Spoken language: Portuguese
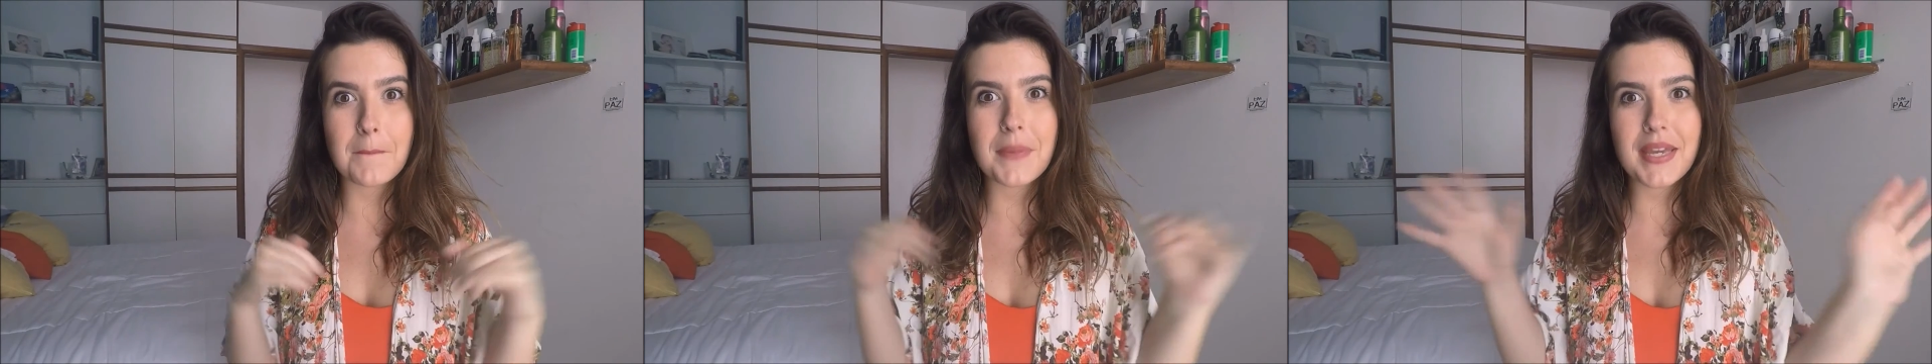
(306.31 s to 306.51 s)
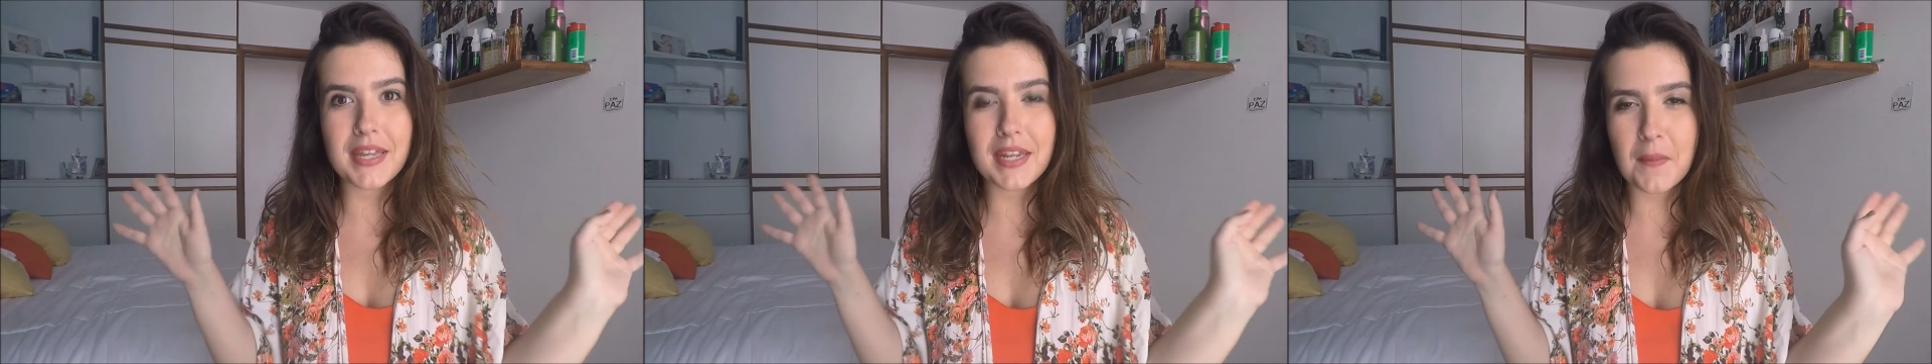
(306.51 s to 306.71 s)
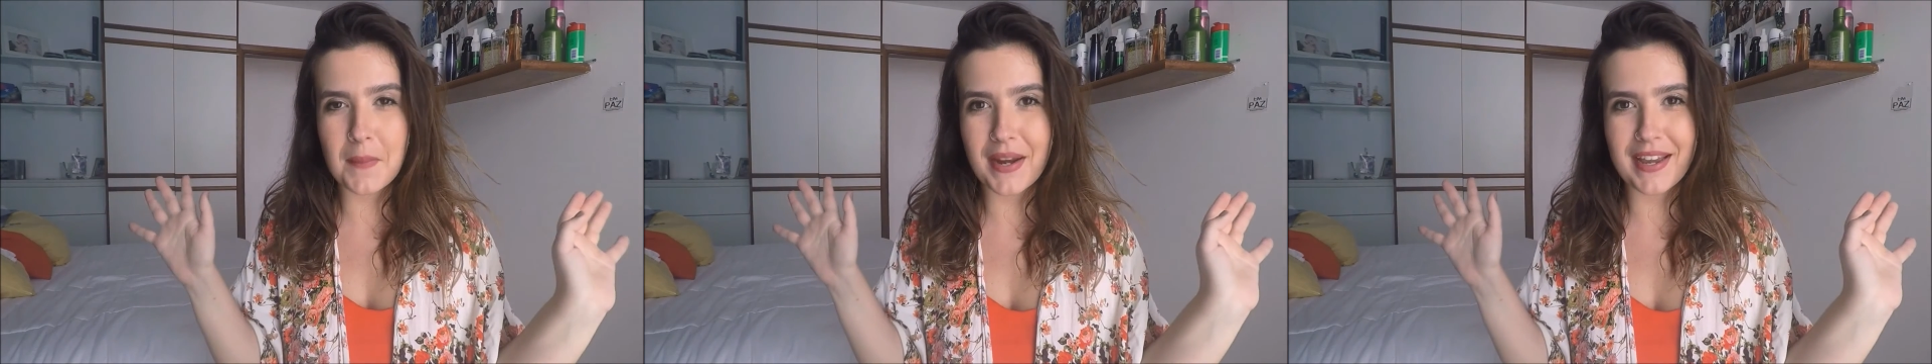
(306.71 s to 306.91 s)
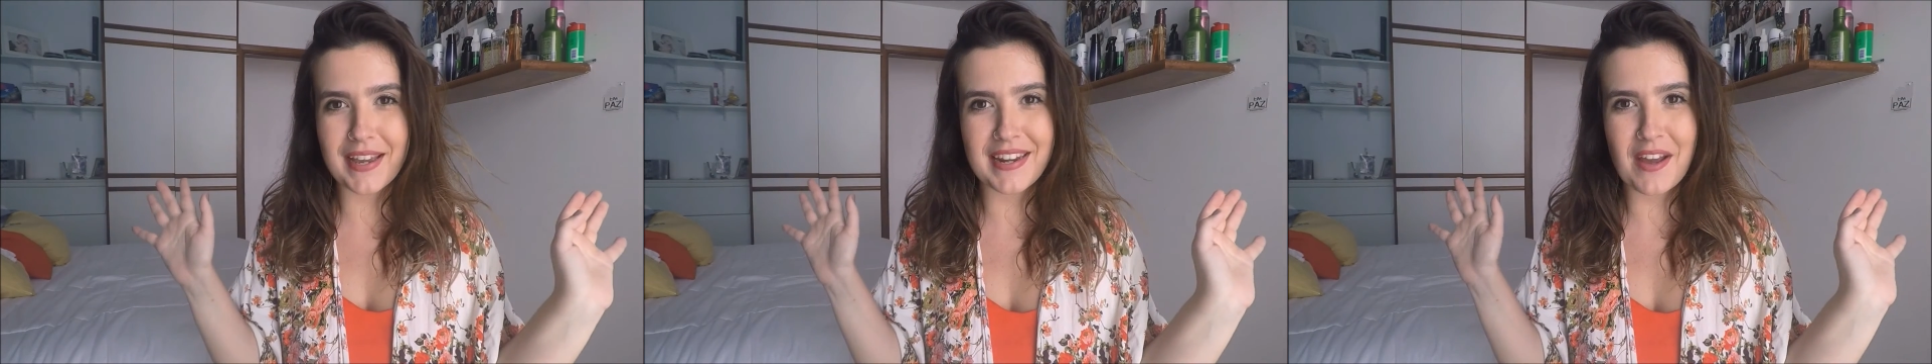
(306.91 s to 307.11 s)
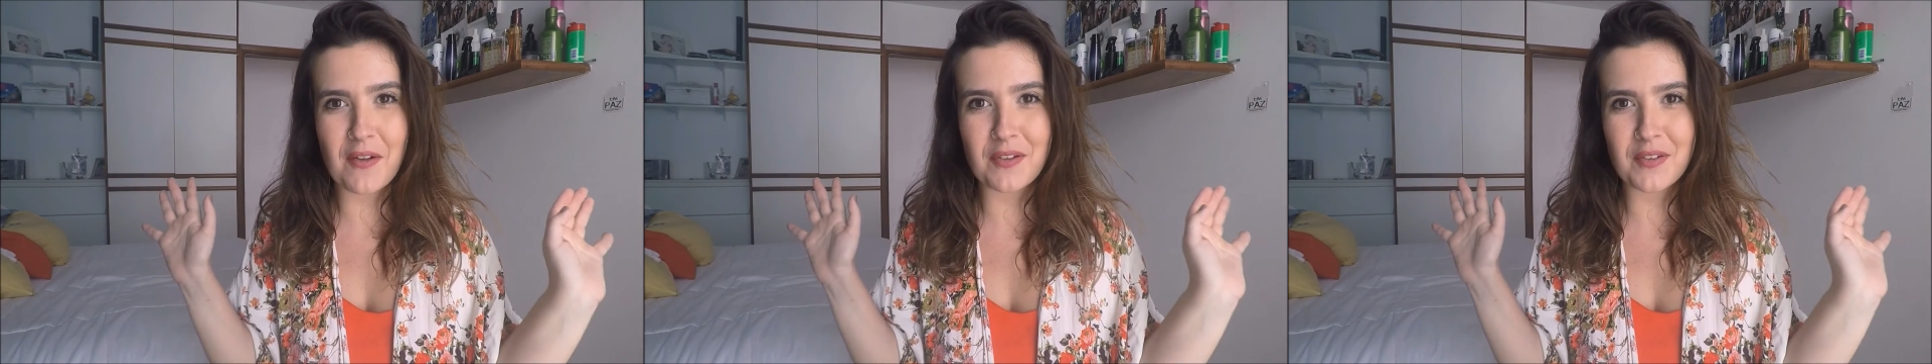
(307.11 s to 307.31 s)
inspirem para
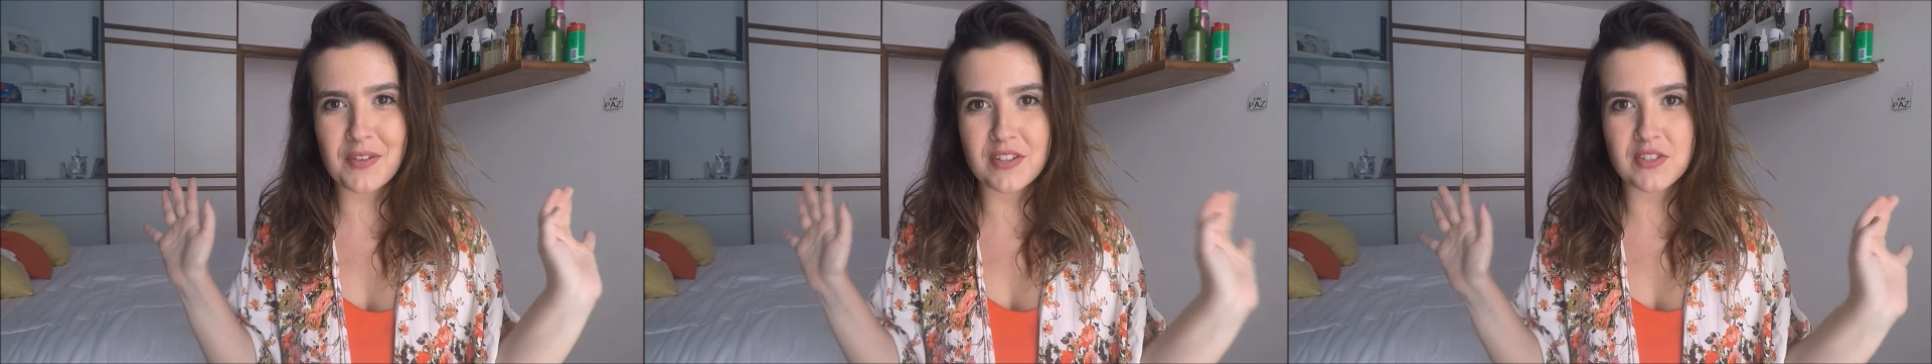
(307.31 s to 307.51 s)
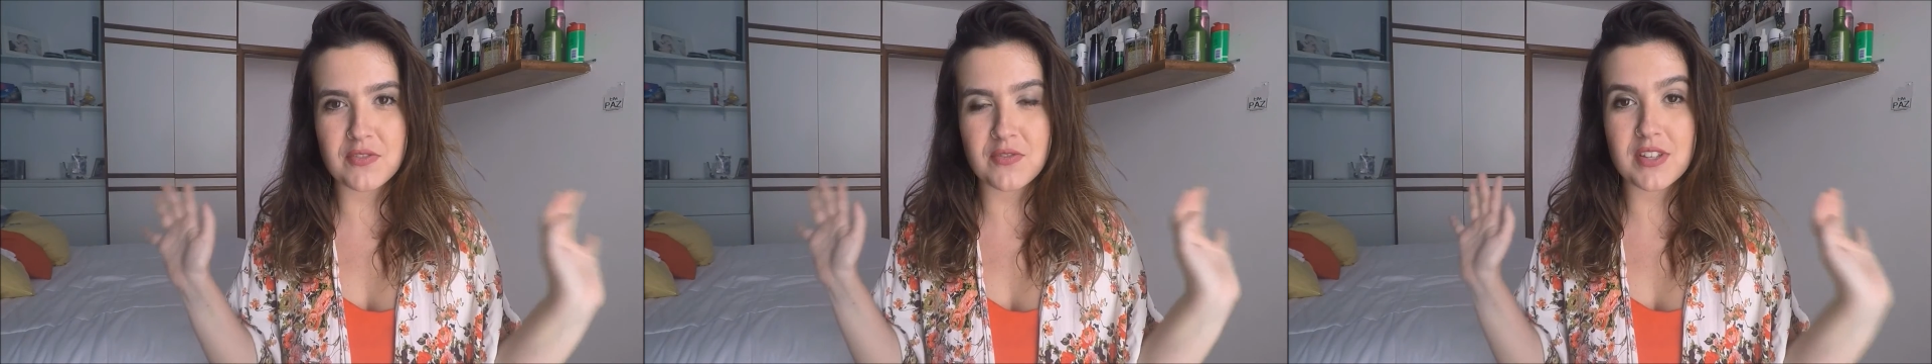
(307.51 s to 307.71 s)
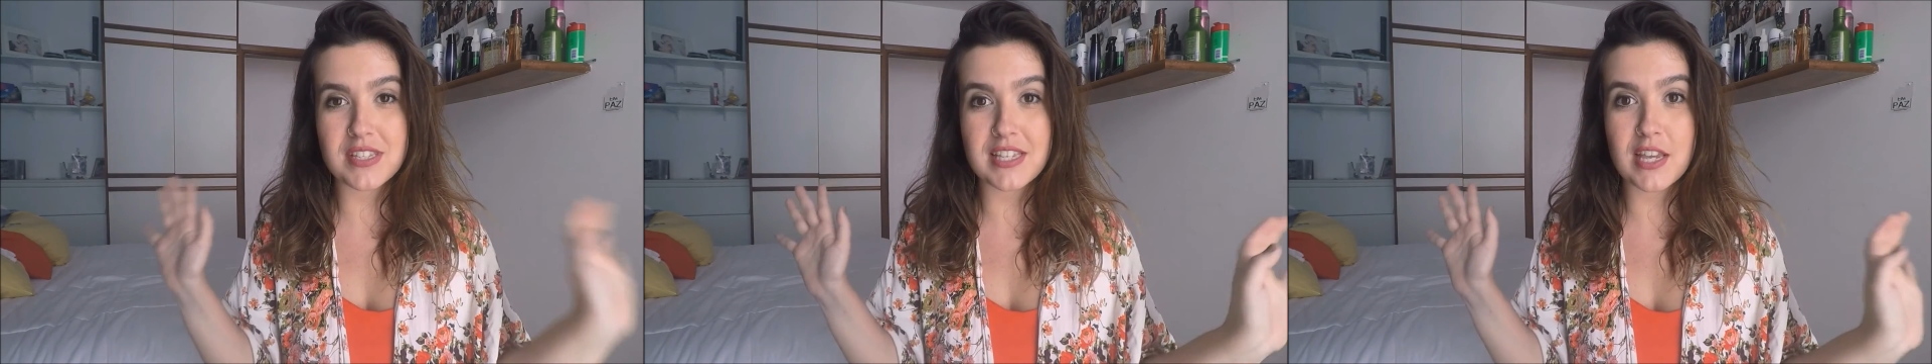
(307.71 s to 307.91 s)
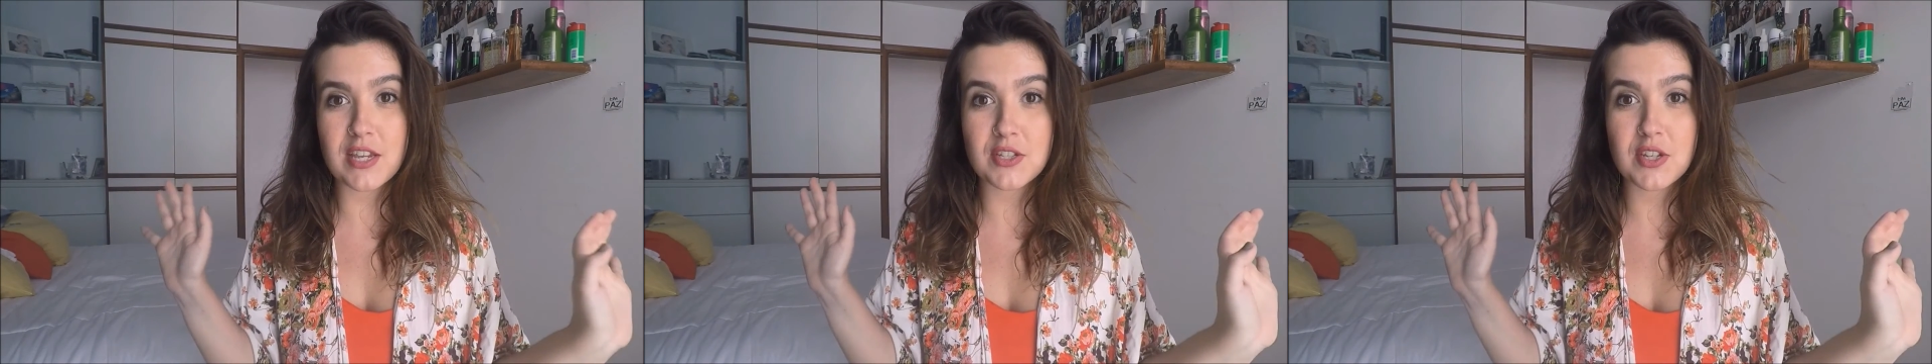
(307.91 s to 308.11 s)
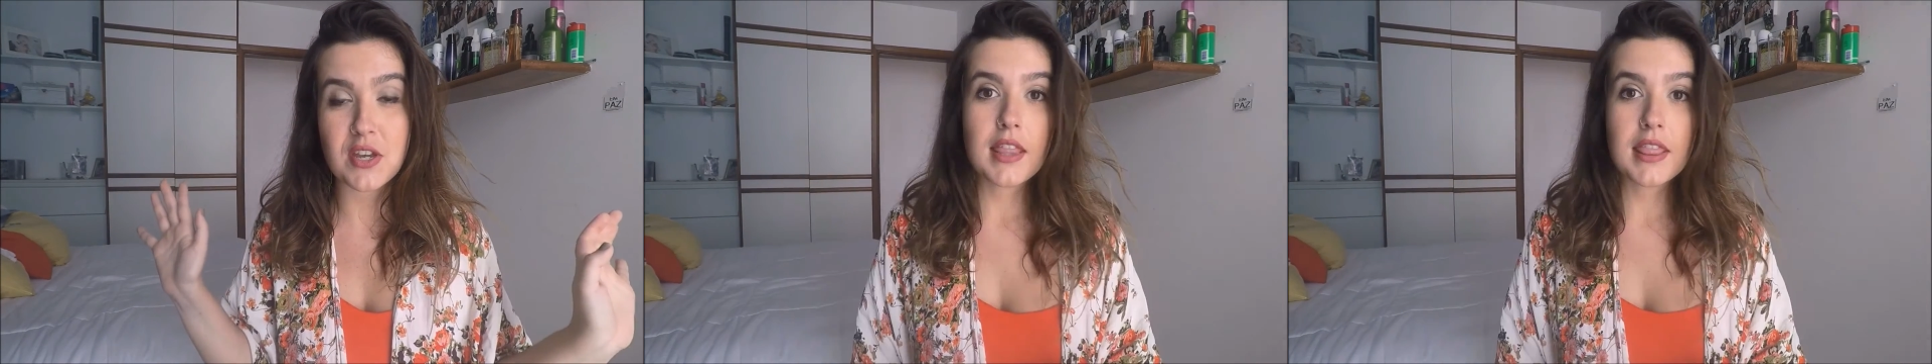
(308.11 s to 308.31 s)
criar o look de
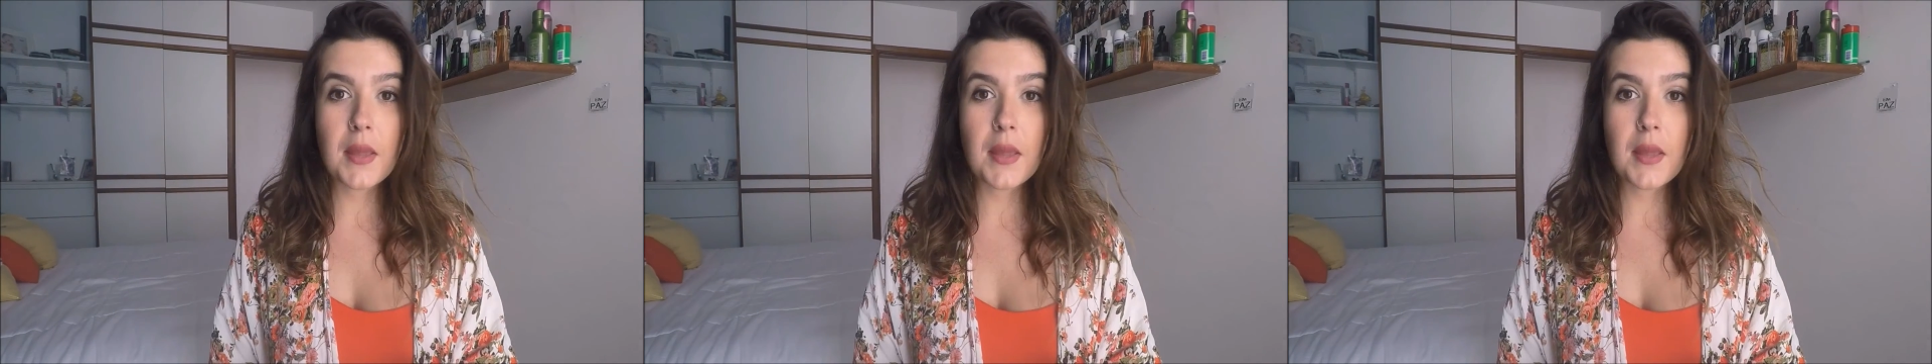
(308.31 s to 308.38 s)
vocês.